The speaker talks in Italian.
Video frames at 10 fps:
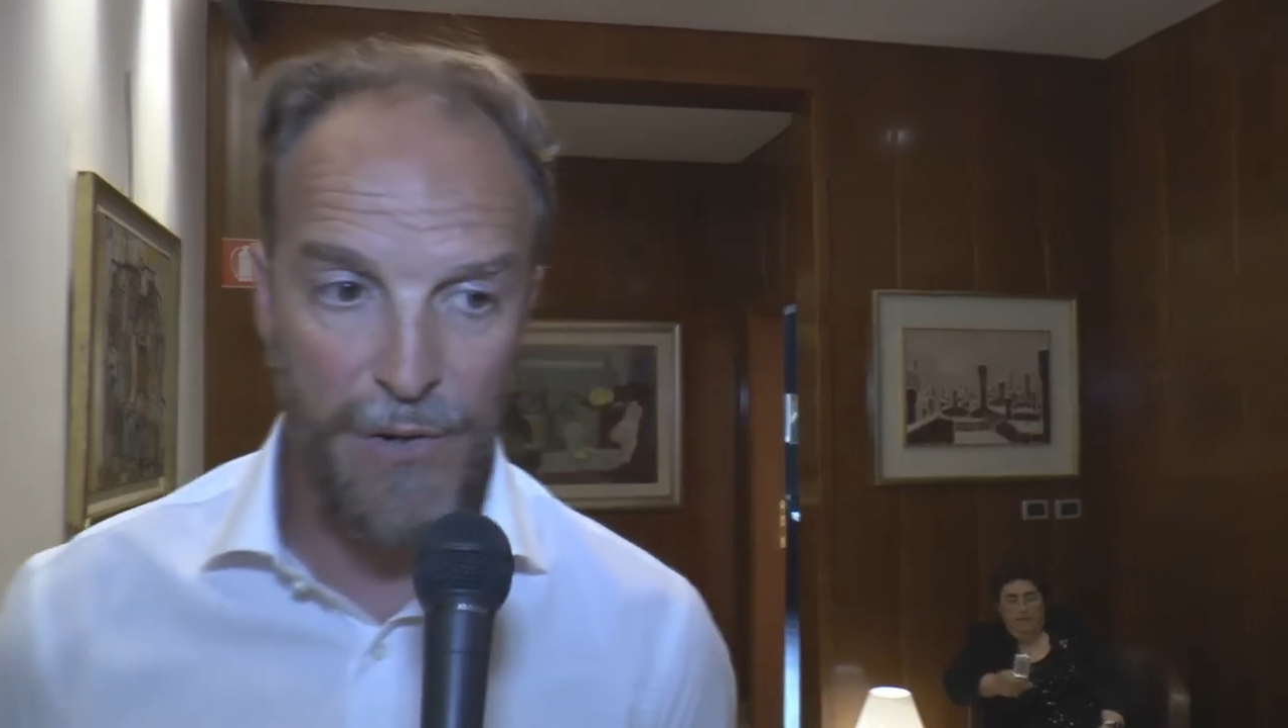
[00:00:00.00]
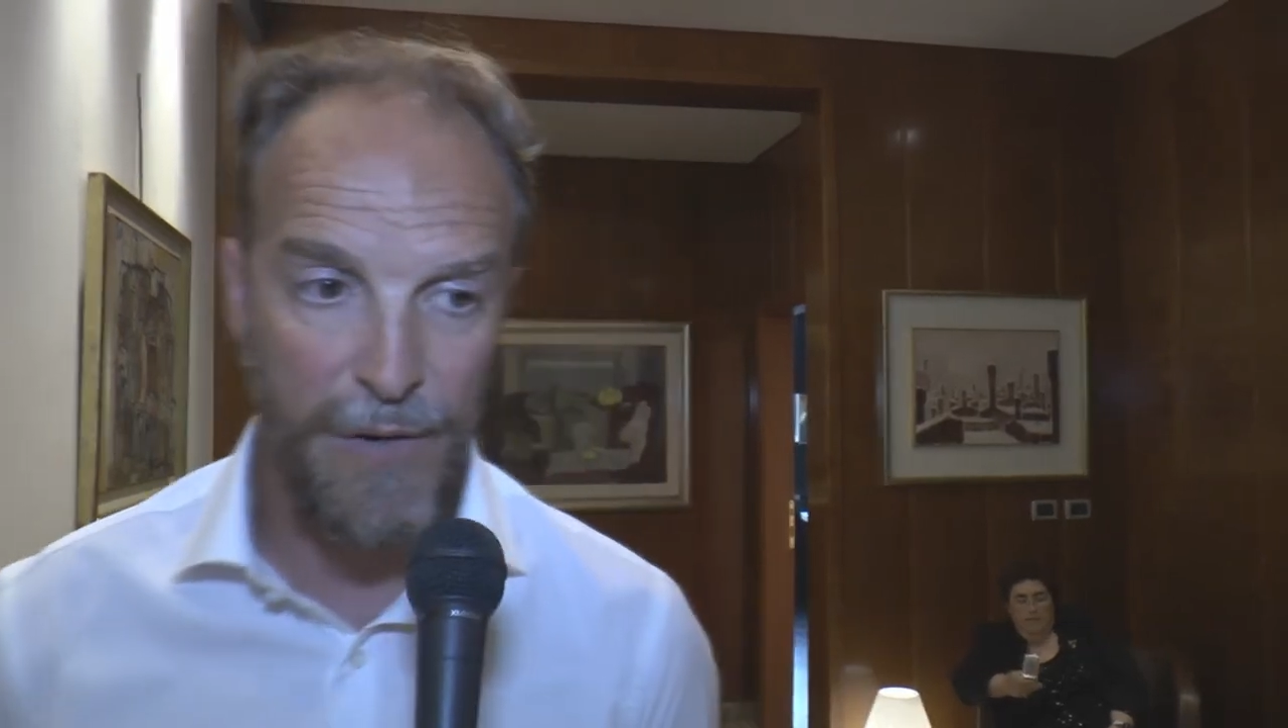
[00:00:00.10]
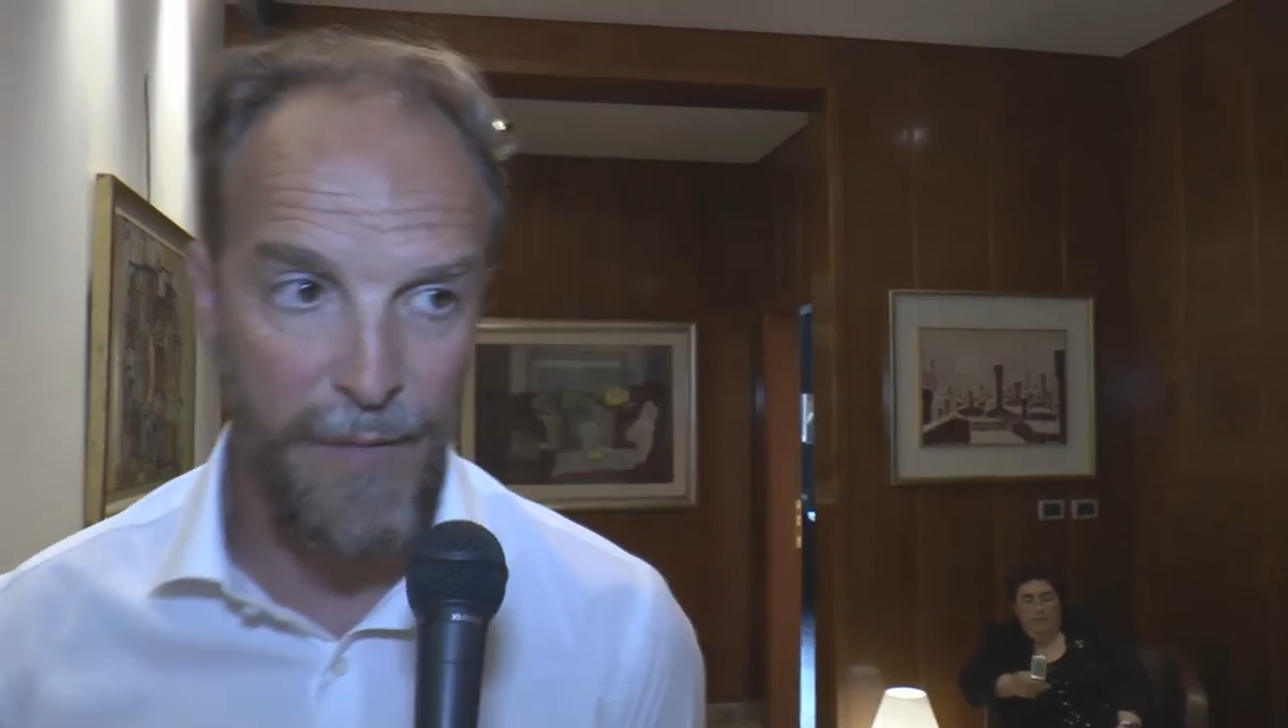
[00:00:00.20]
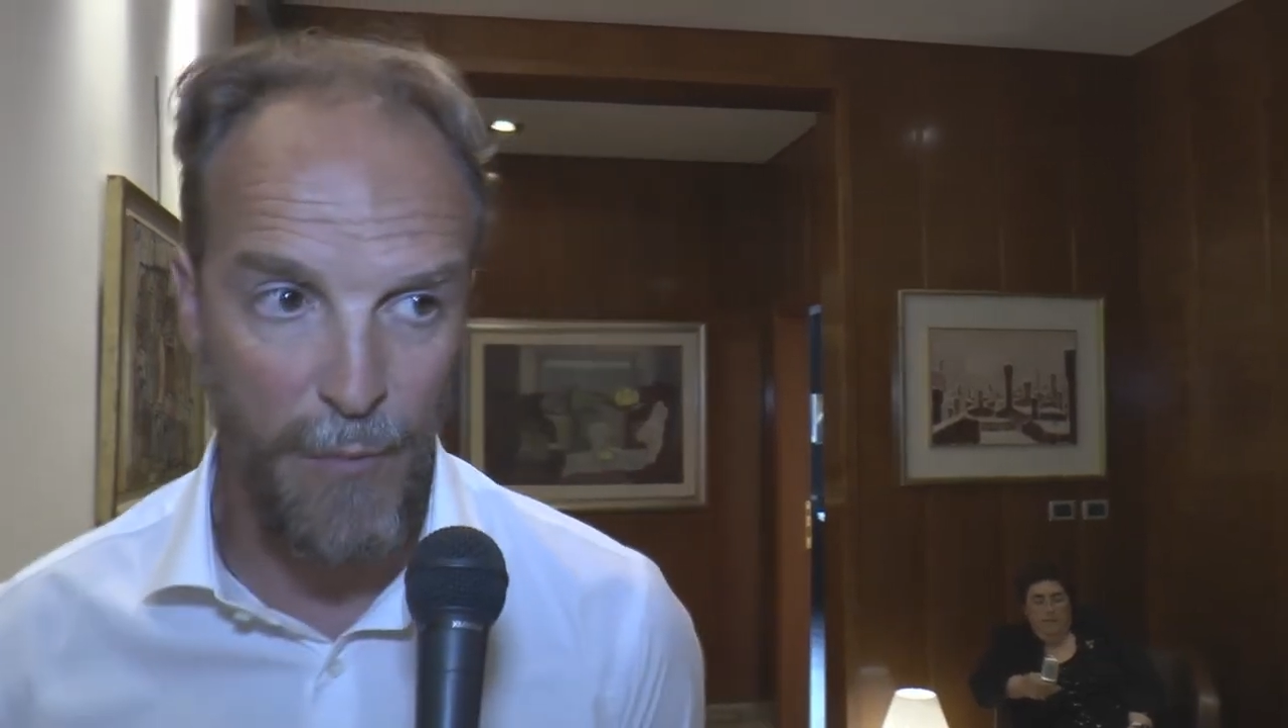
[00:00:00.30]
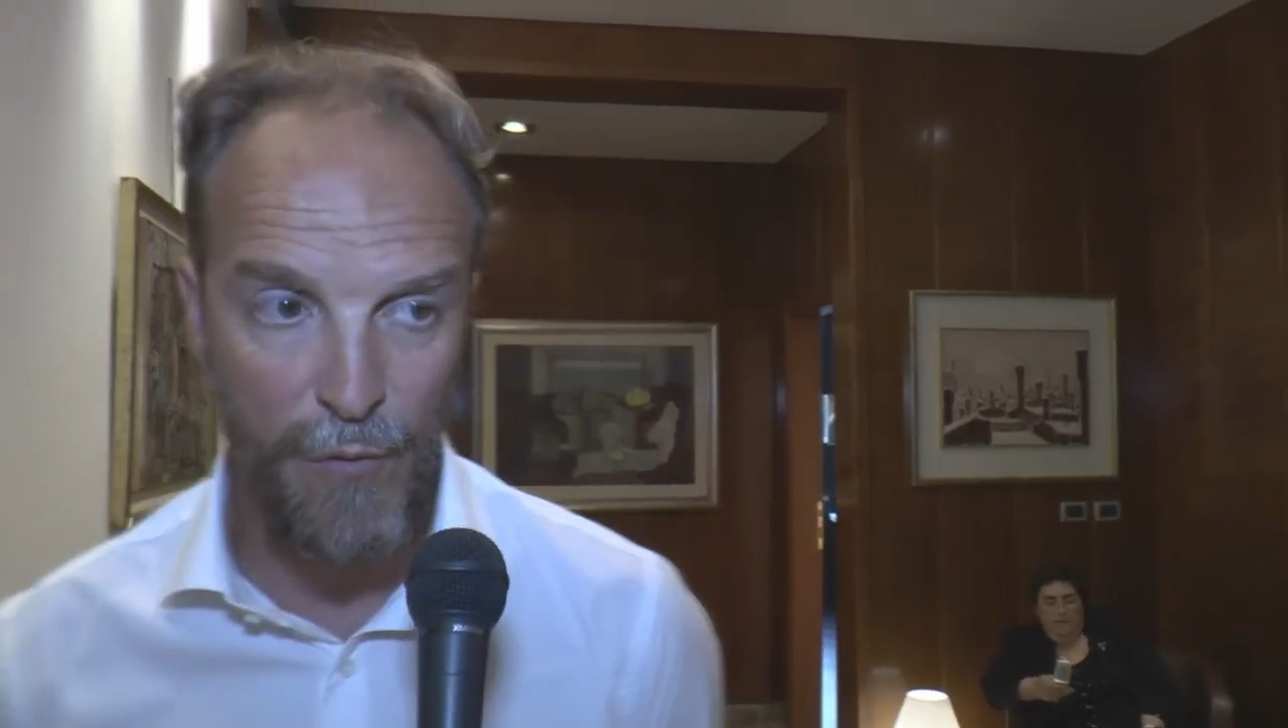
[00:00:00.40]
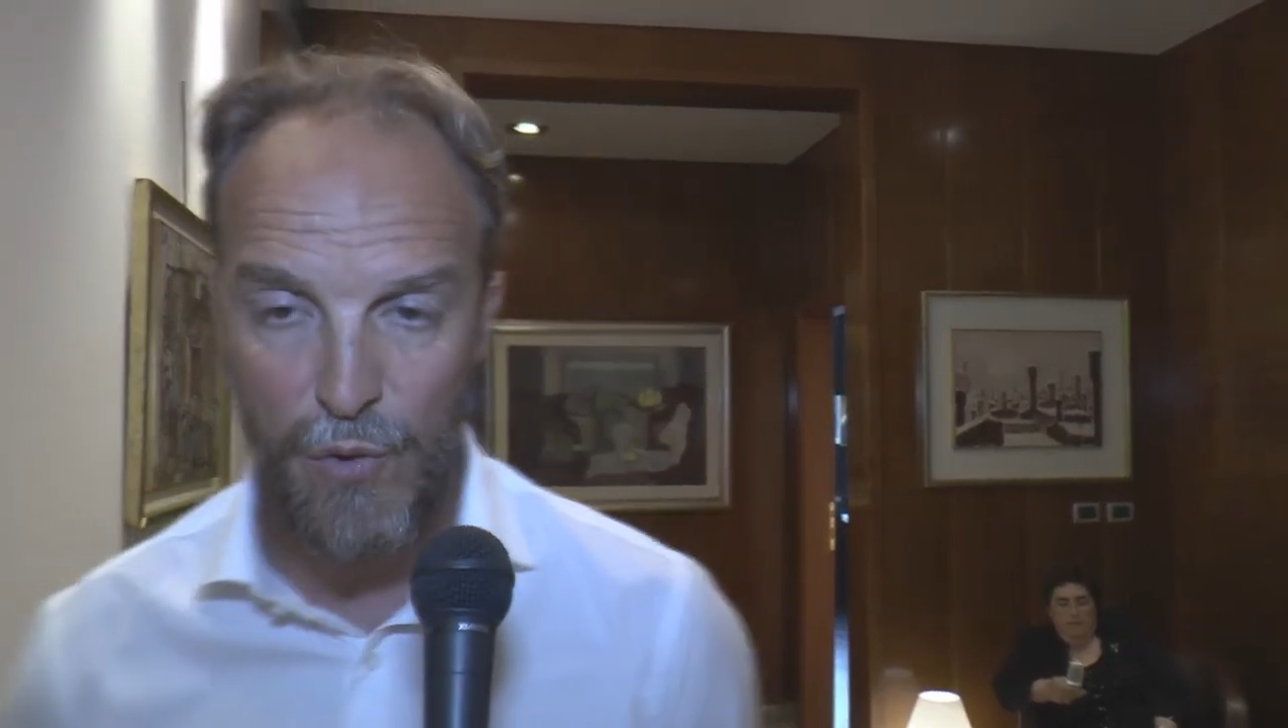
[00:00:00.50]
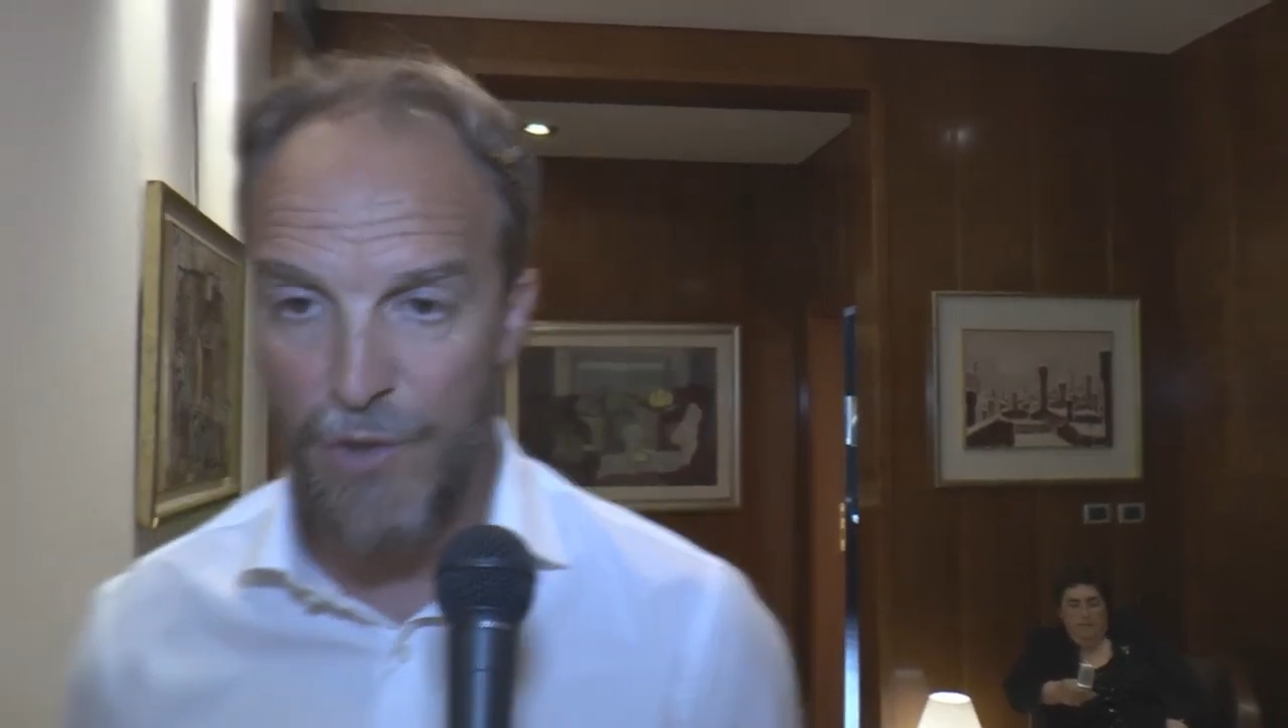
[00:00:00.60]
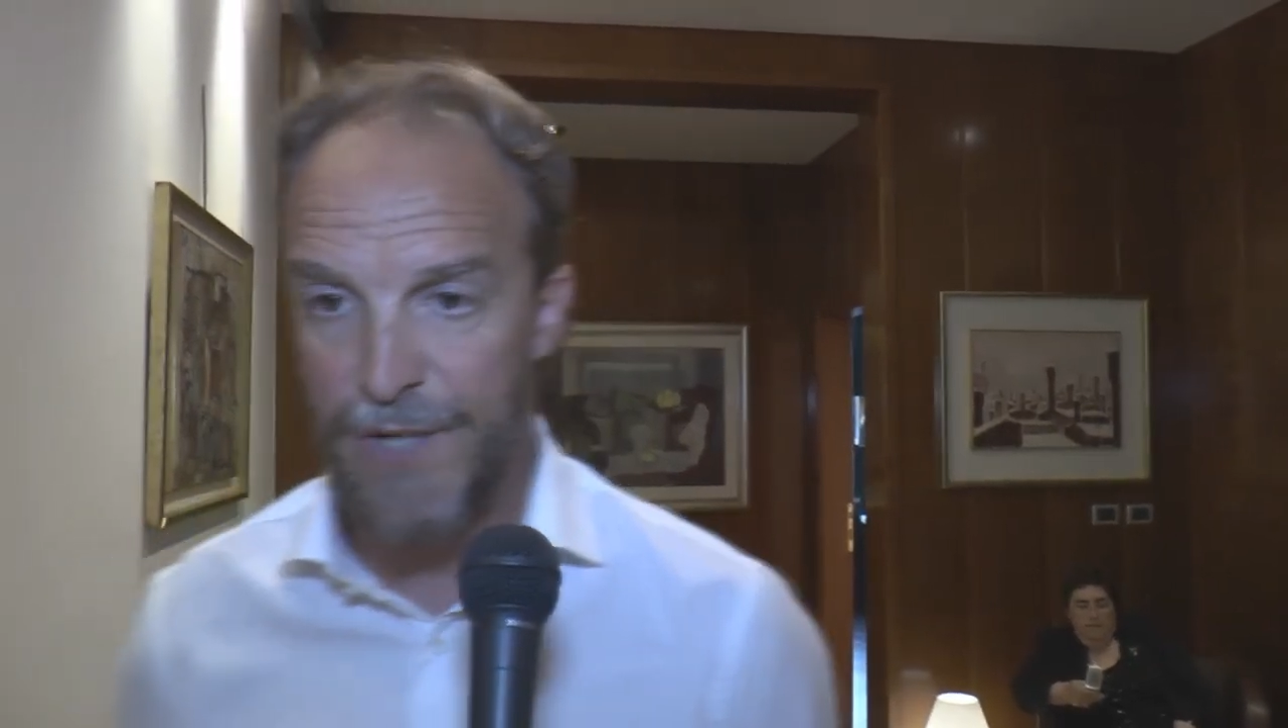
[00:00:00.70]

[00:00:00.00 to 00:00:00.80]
non avremmo avuto il